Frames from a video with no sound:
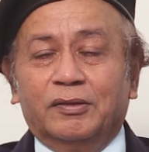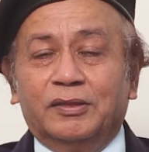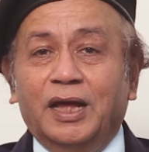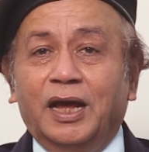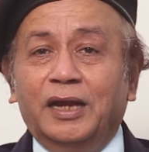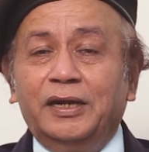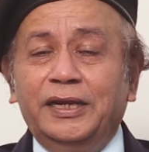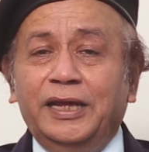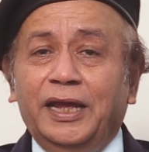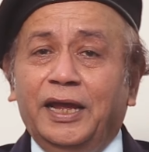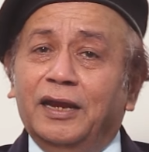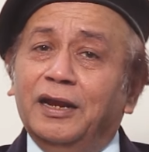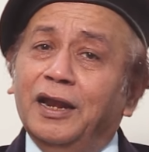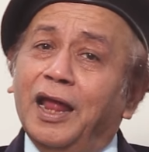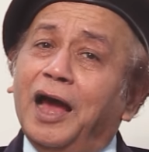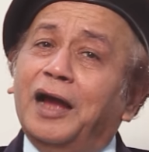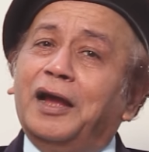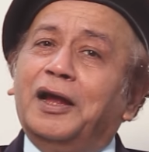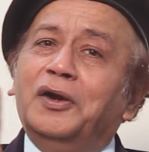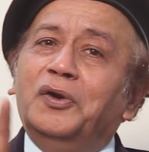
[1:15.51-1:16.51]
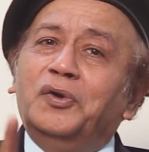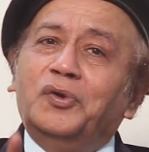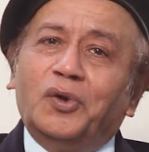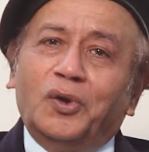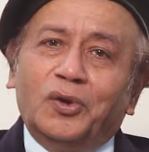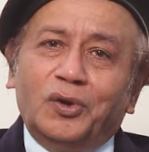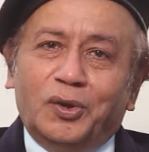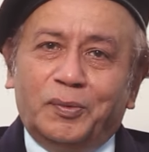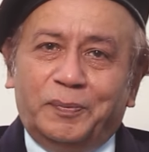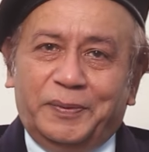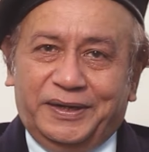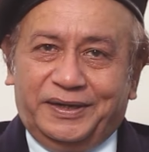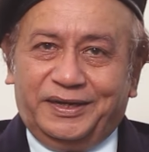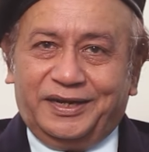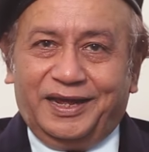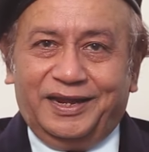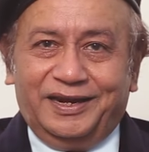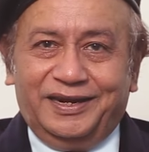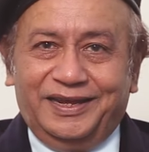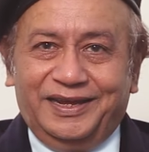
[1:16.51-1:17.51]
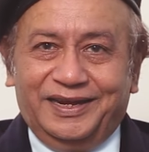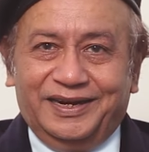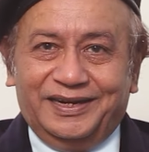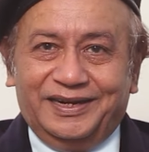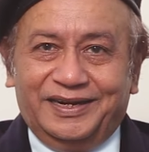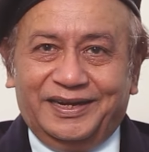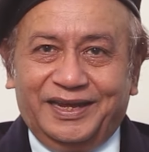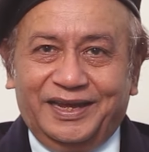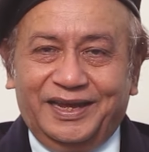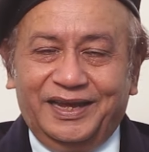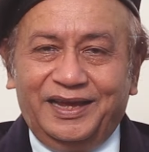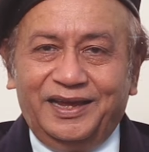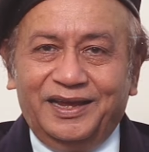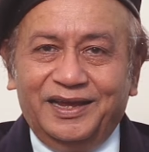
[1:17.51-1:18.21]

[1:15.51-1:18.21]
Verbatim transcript: దాన్ని ఎలా కంట్రోల్లో పెట్టాలి అంటే